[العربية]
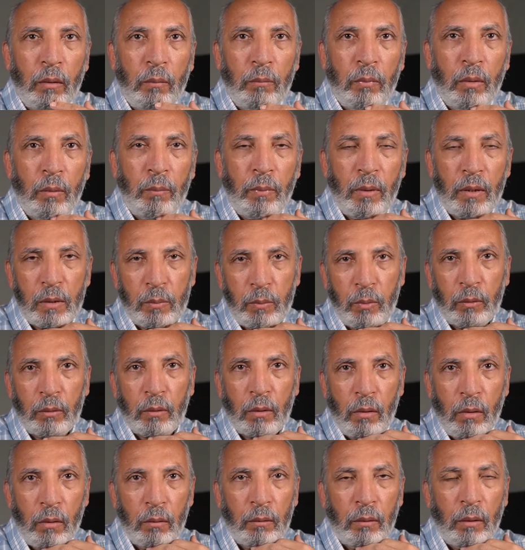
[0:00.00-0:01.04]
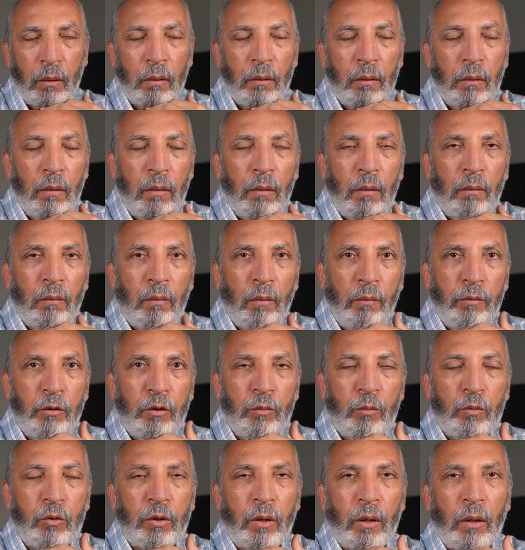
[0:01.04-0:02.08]
بالباسبورت كارد ده
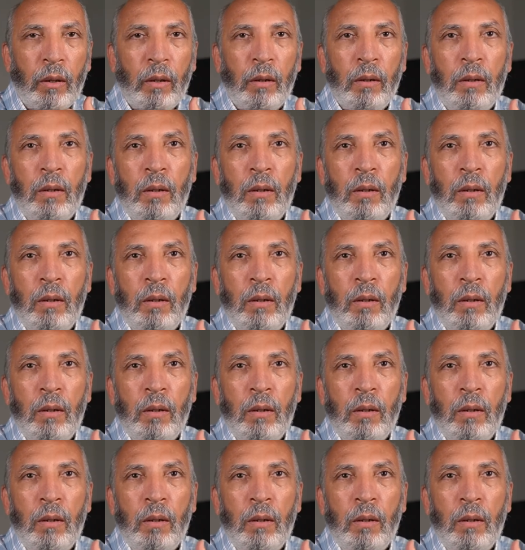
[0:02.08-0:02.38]
مفيش مشكله